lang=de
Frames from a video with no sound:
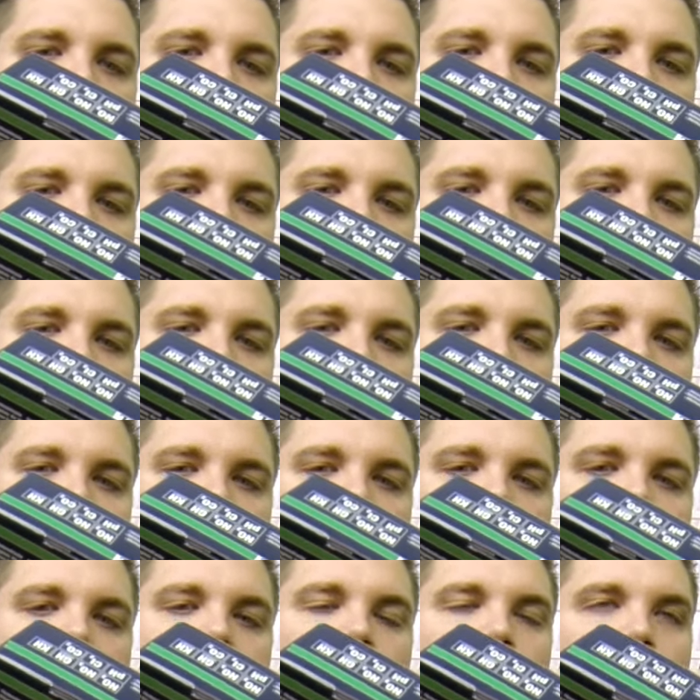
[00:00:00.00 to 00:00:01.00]

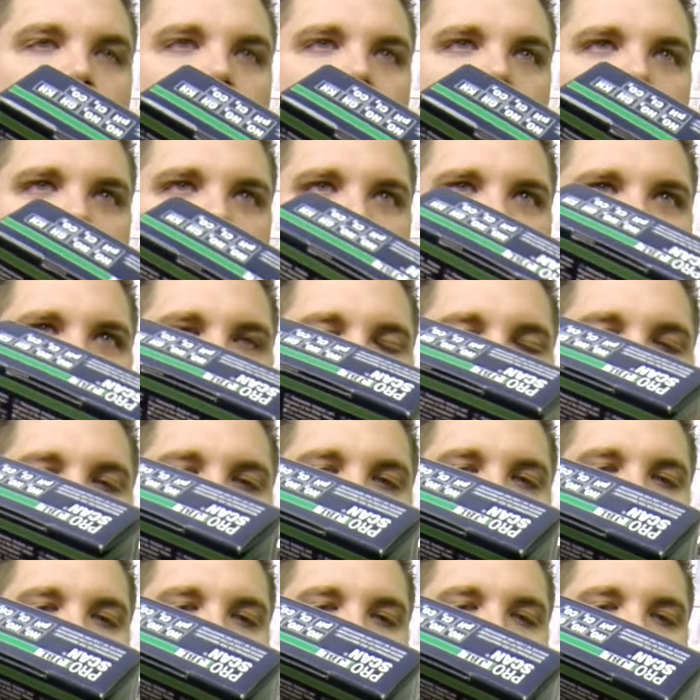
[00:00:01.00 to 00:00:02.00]
pH-Wert, Chlor und
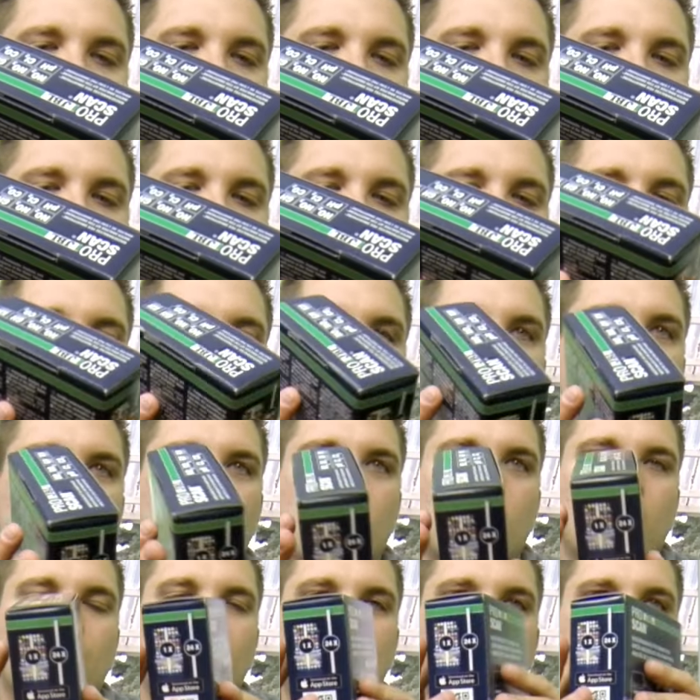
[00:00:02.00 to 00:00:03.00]
CO2 ermitteln.
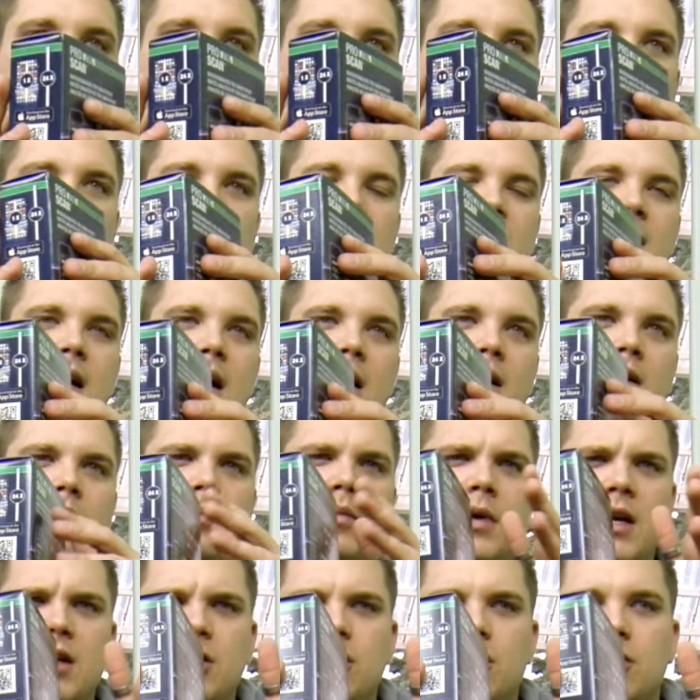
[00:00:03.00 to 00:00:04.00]
Und wenn ich dann sage,
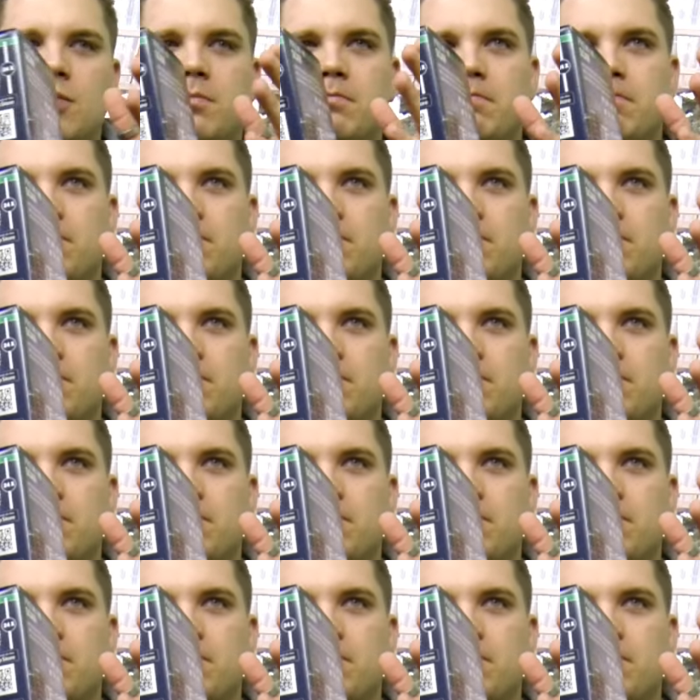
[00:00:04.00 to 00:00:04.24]
Mensch,